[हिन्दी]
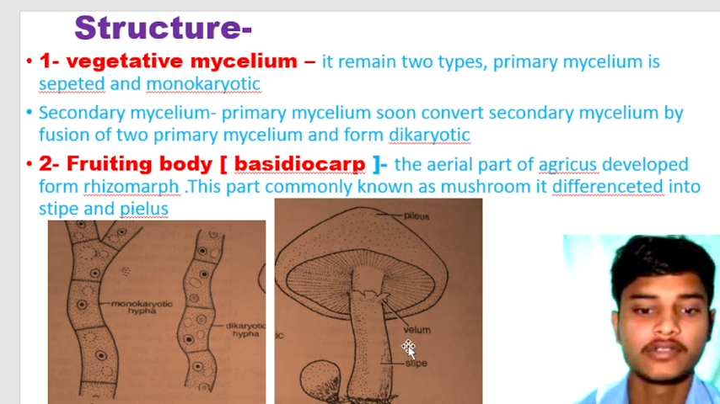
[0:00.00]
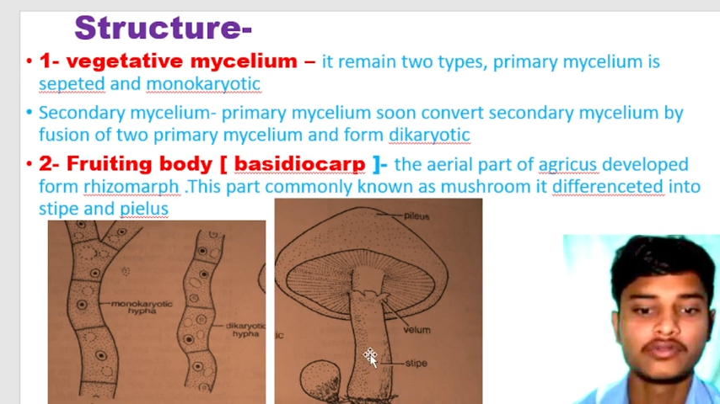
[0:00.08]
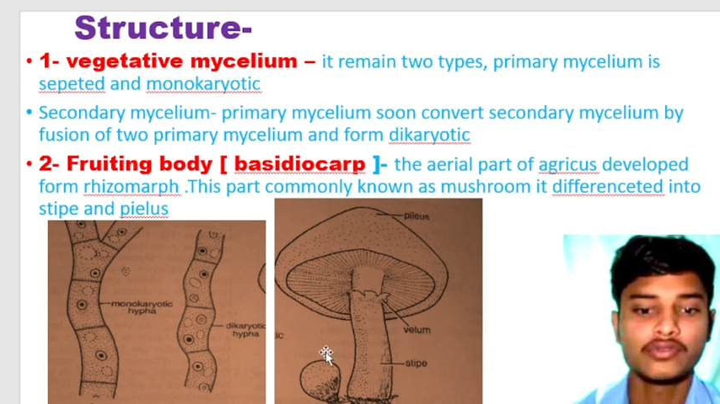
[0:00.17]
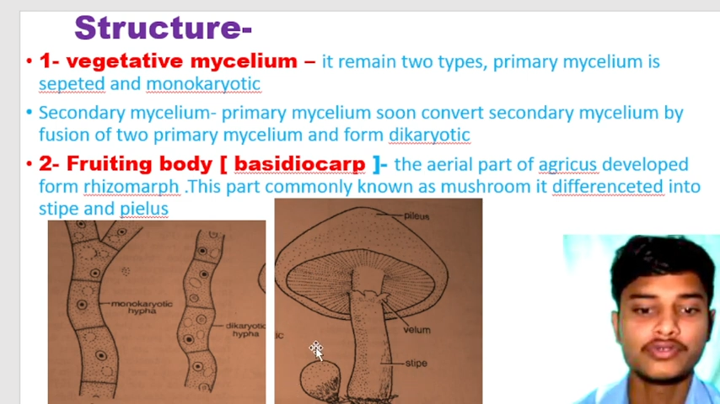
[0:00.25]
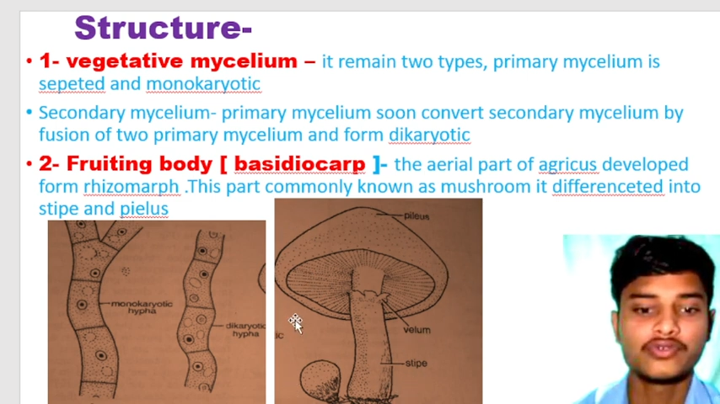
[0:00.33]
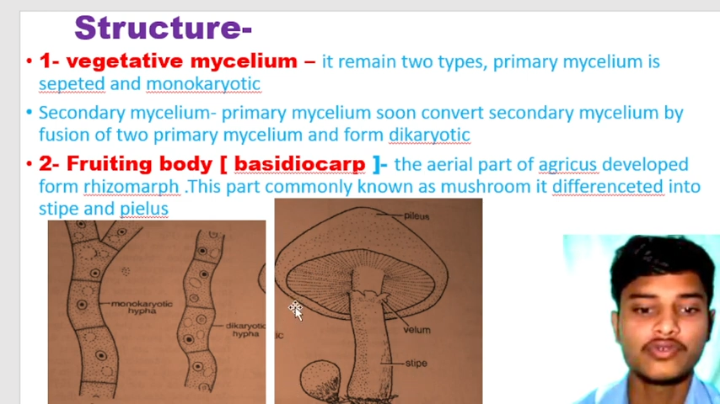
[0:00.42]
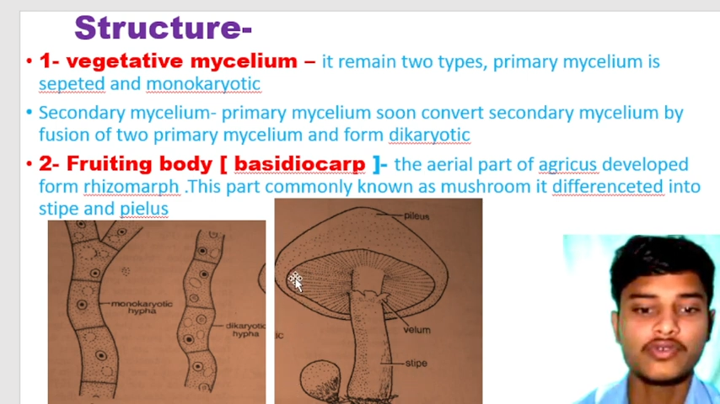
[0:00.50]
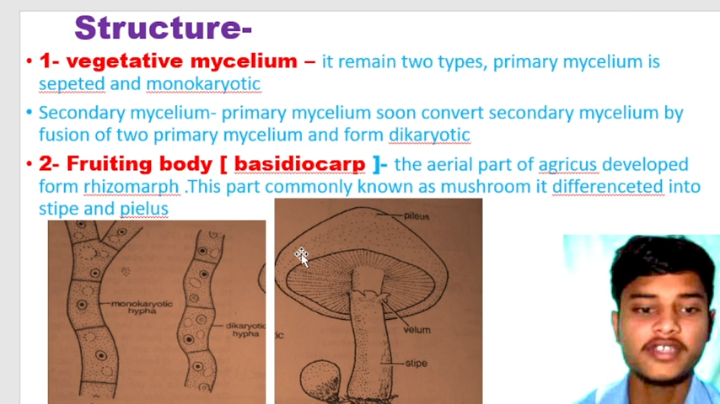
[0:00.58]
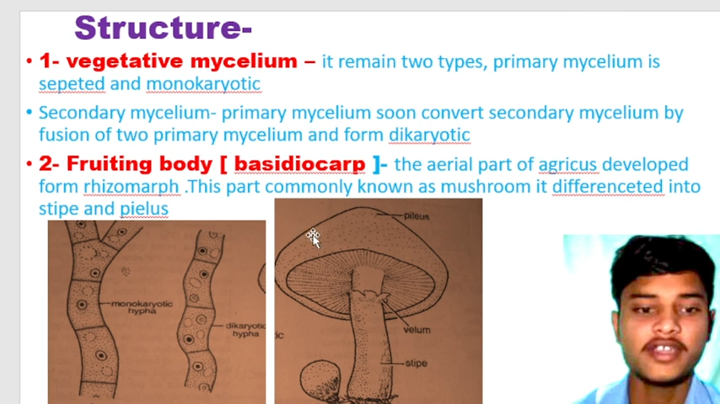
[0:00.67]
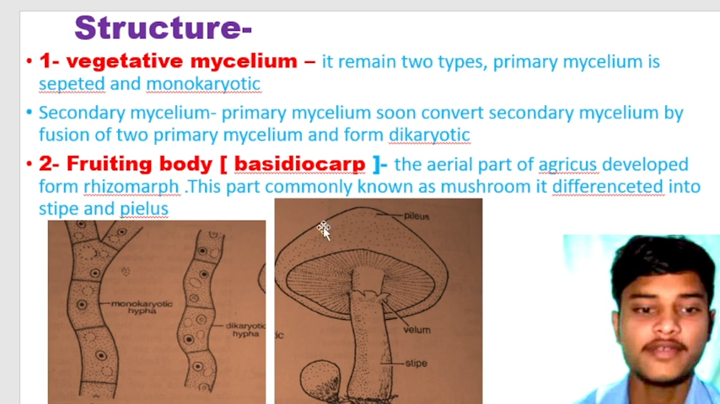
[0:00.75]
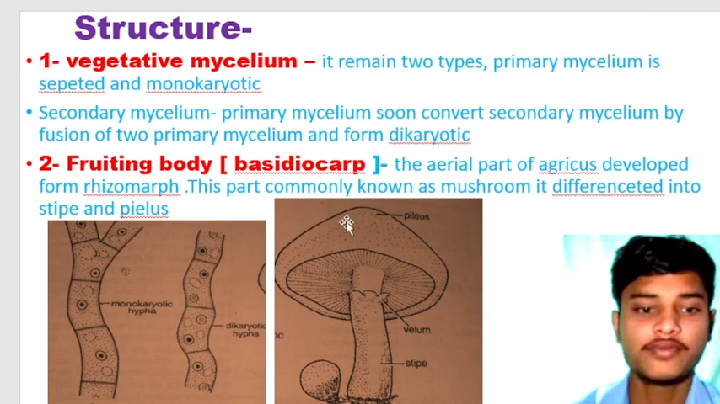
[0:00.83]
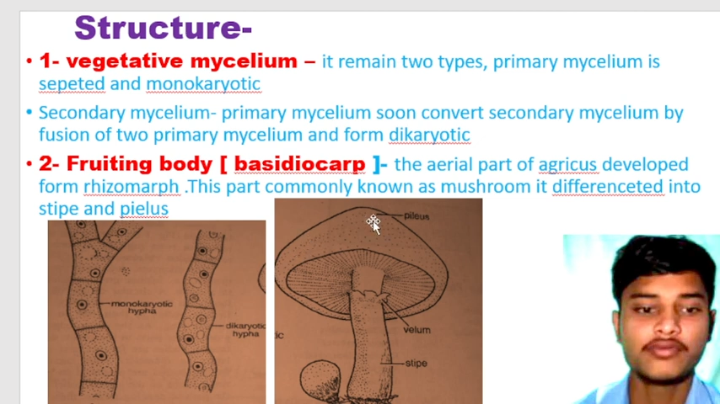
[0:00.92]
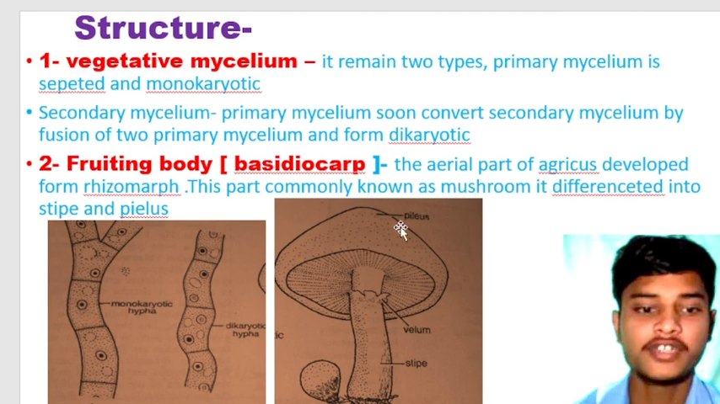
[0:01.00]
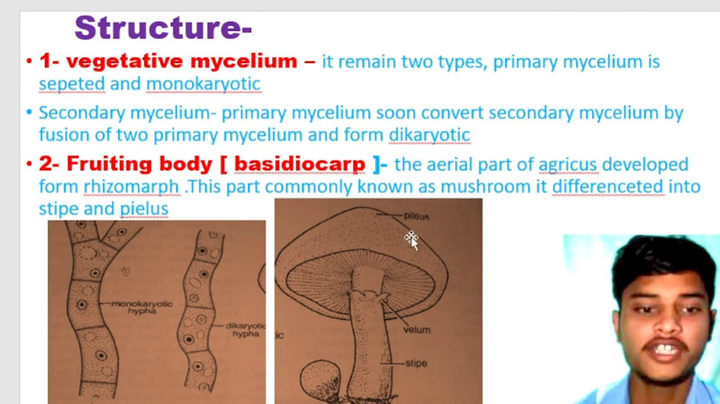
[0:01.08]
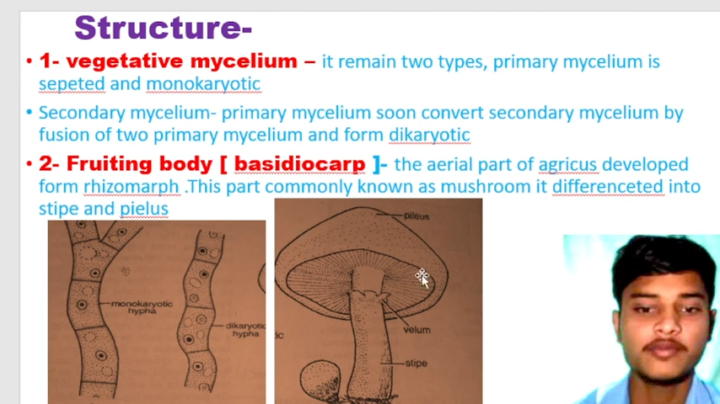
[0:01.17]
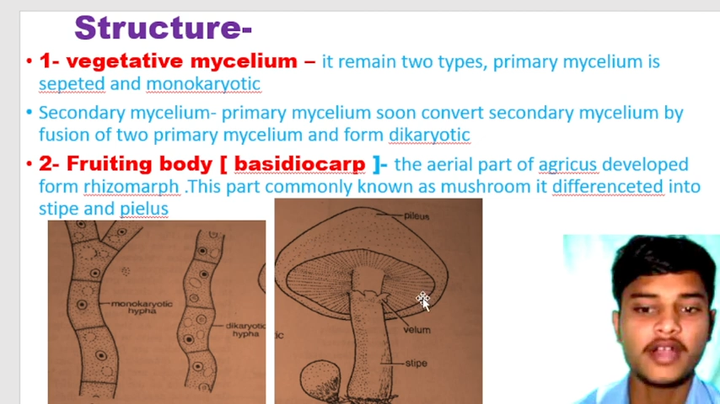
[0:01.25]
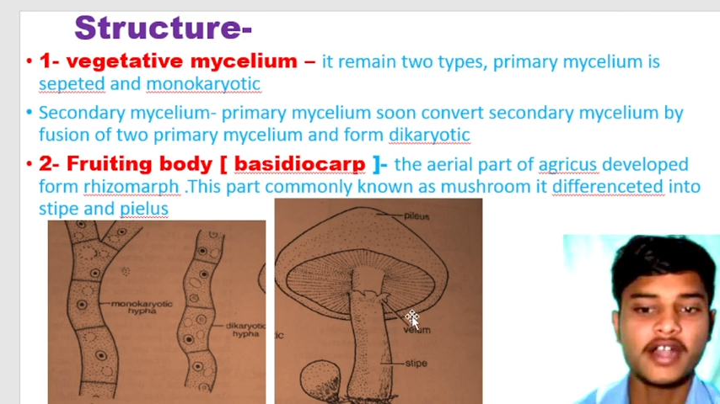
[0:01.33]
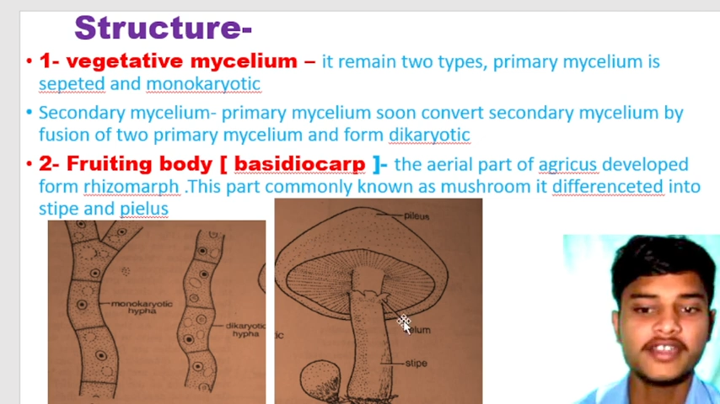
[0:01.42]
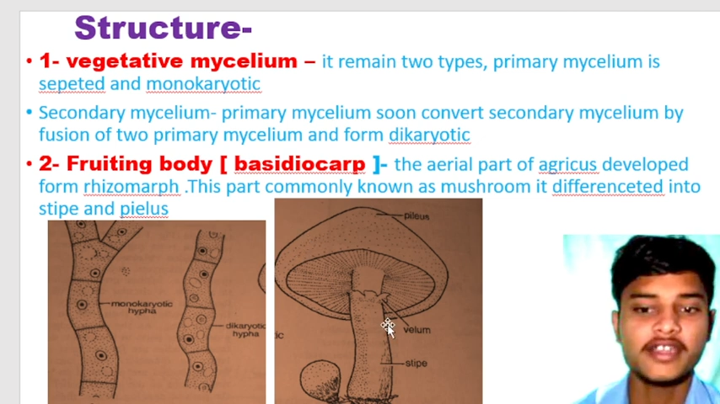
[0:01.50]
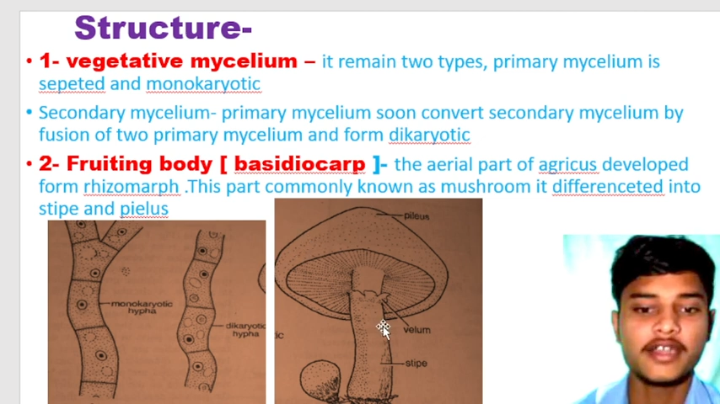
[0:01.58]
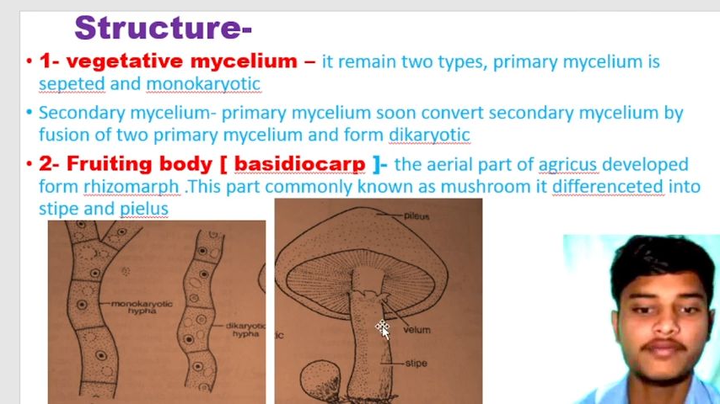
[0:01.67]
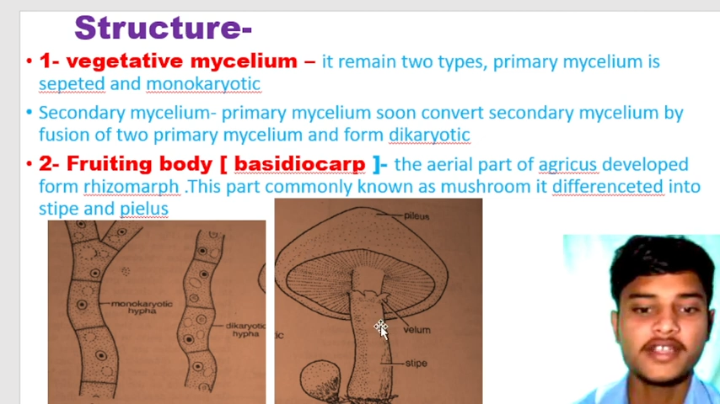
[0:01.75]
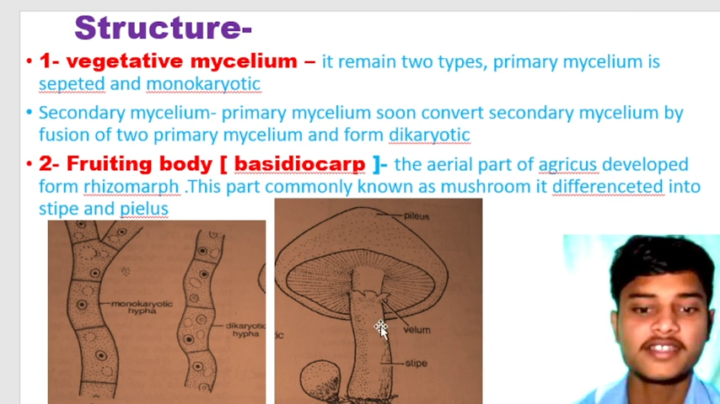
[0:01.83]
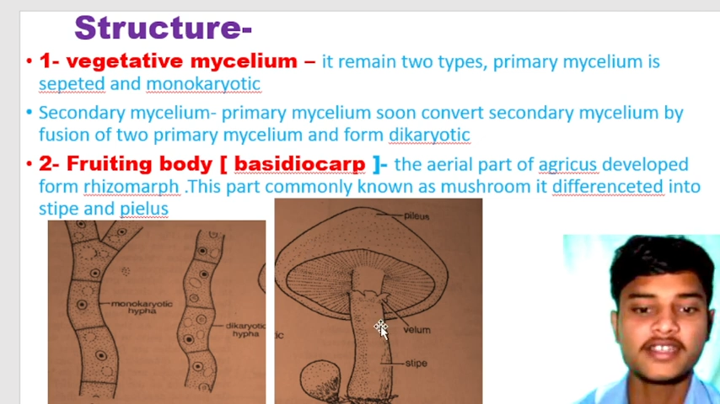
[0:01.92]
तो जो ये फ्रूटिंग बॉडी है
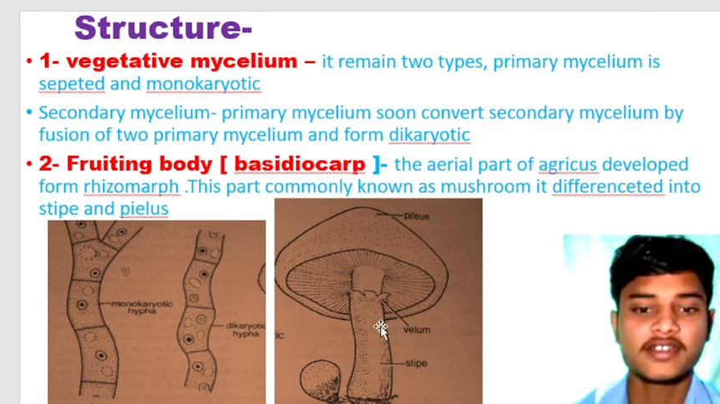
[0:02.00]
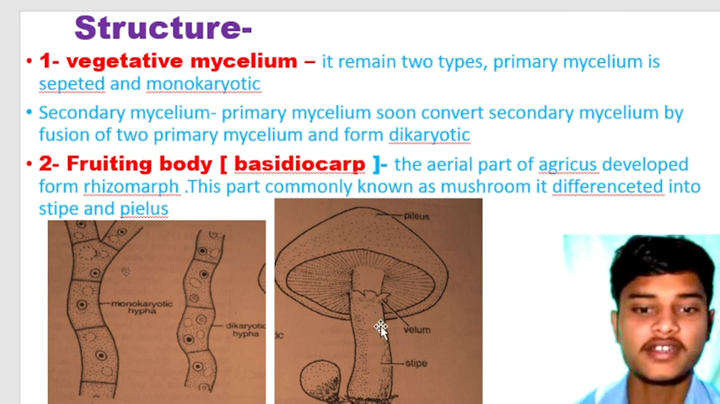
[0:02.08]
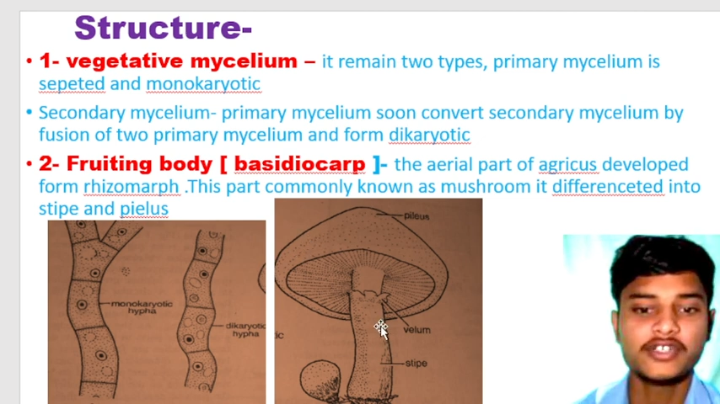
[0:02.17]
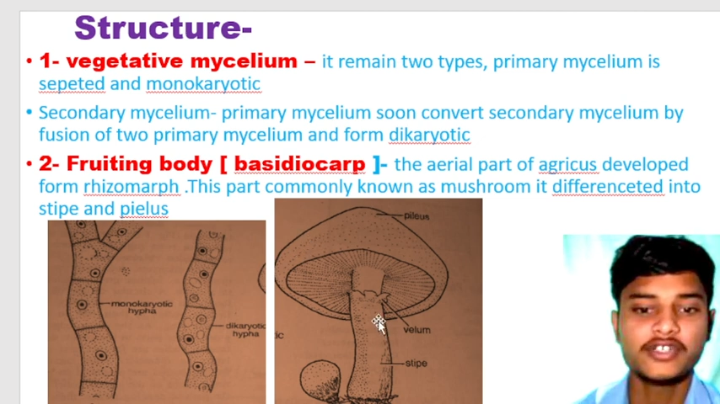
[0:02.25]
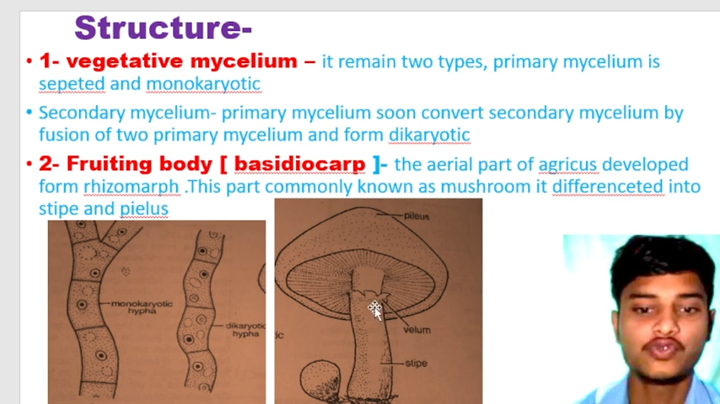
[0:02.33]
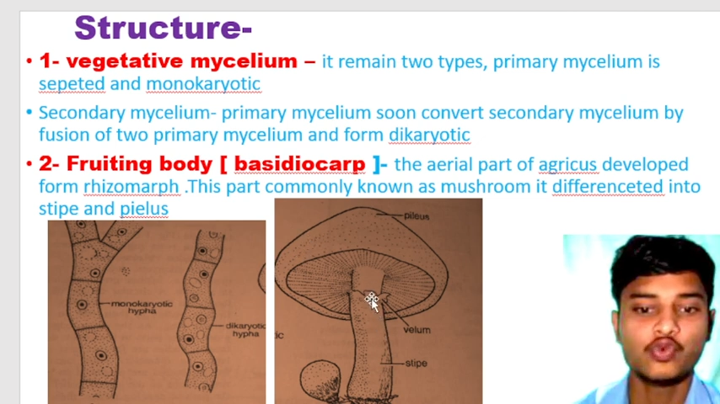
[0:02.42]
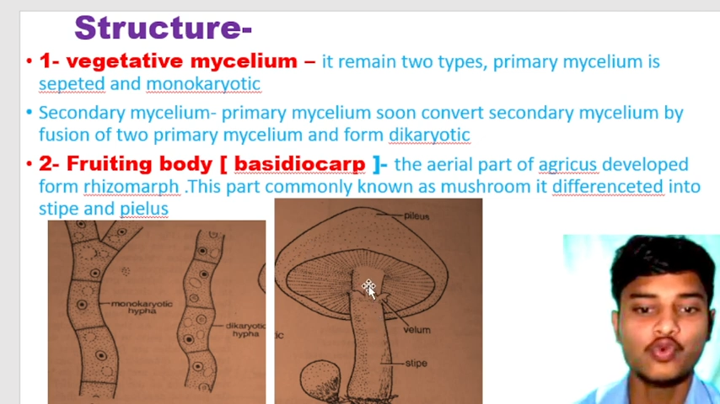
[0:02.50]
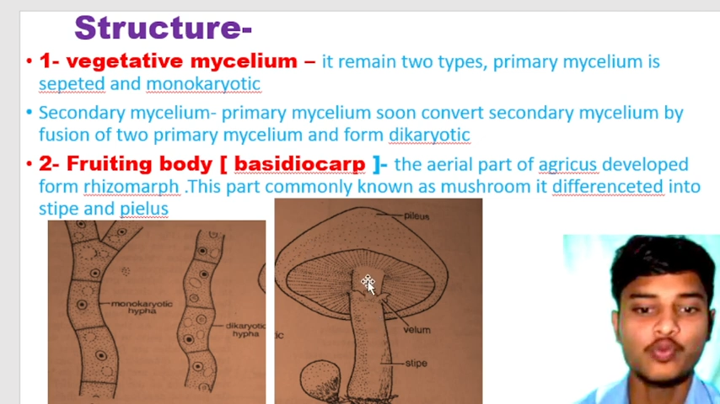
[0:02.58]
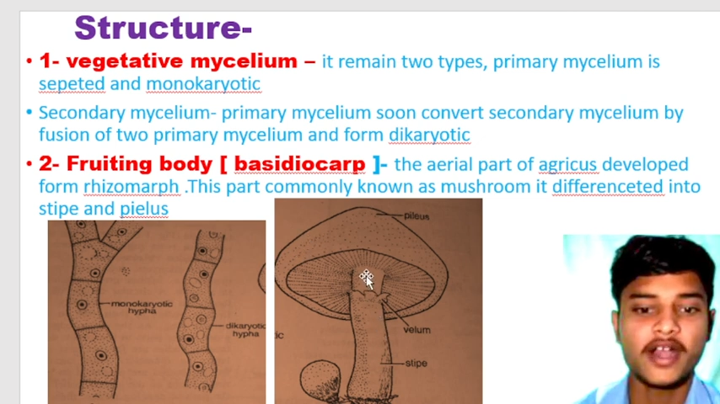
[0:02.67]
वह जनरली टू